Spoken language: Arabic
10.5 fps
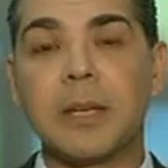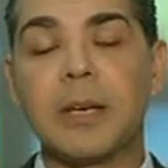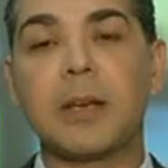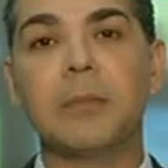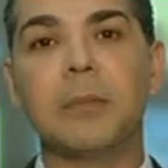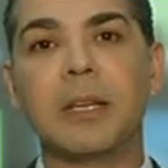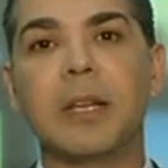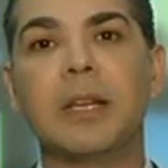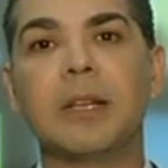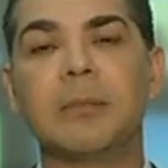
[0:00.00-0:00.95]
نبدأ من
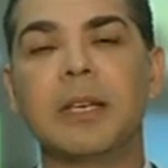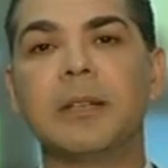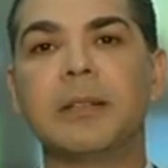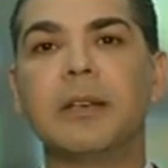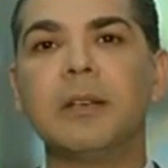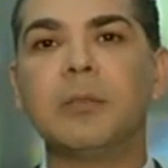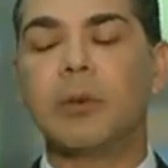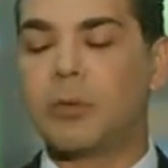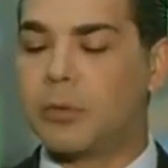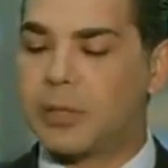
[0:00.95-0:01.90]
الميدان
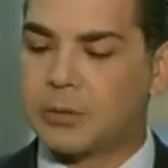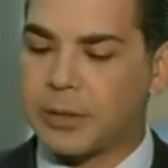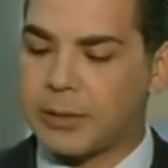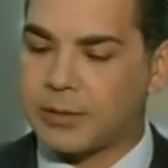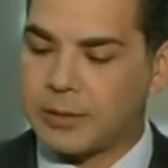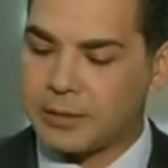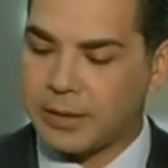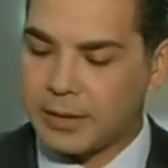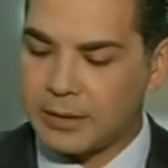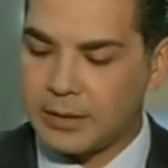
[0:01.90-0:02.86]
ومباشرة
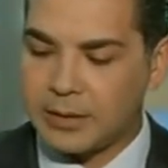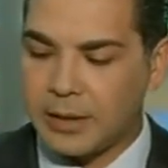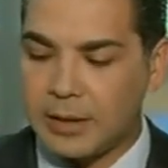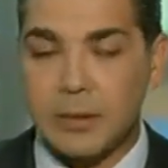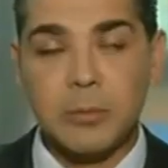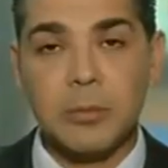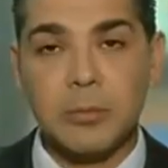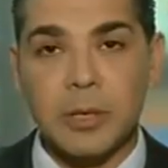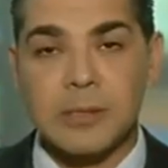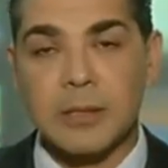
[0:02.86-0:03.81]
ننتقل إلى حلب
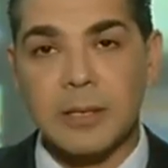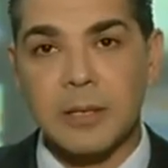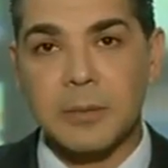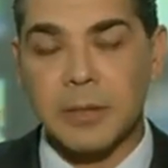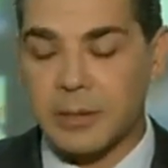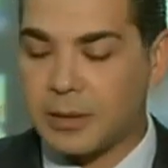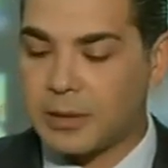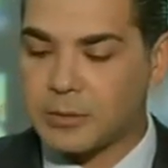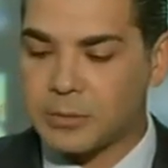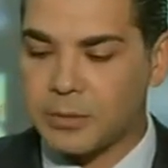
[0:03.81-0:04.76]
ومراسل الإخبارية
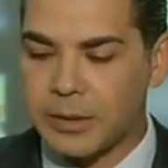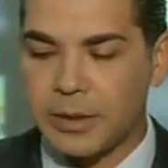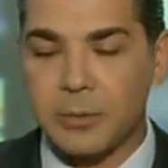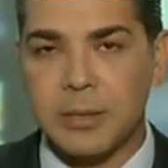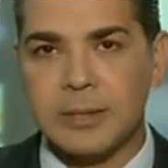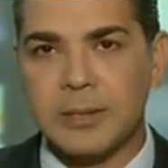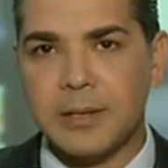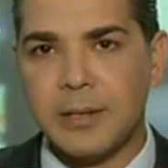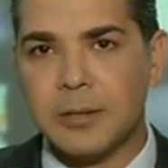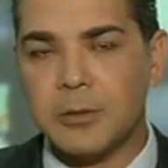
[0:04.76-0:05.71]
سوريا وليد
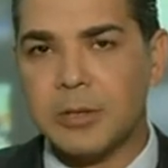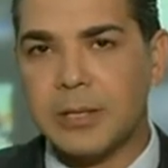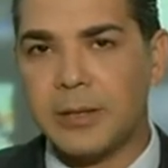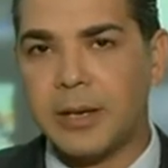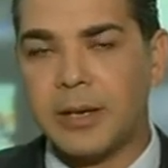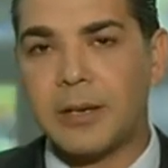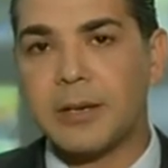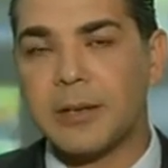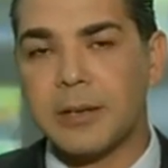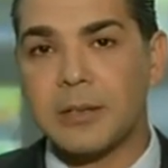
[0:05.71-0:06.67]
هنائل يطلعنا على
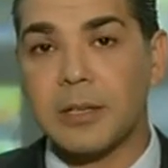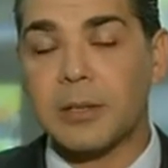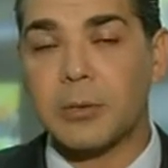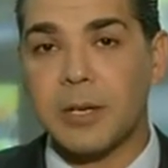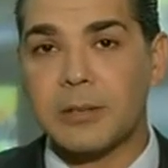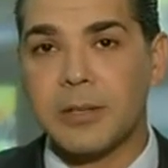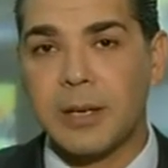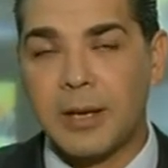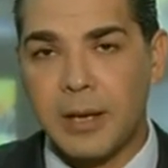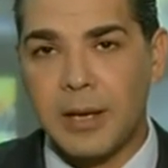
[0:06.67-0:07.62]
آخر التطورات
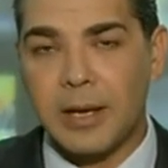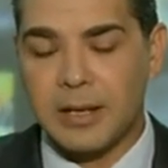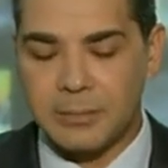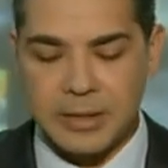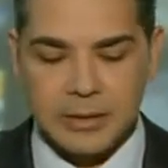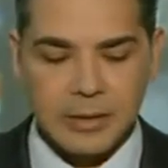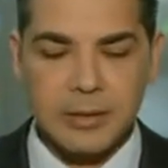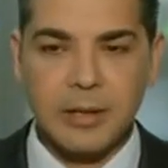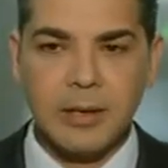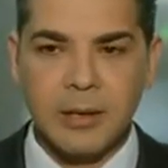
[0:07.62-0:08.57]

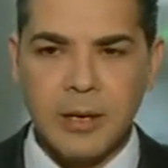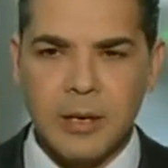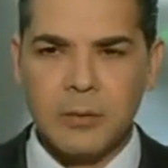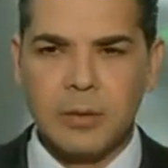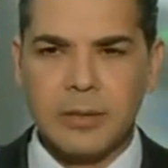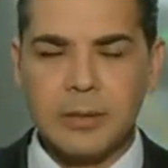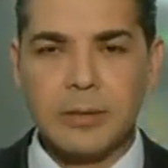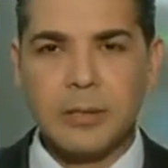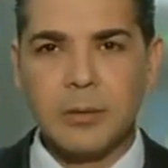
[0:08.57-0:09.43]
الميدانية وليد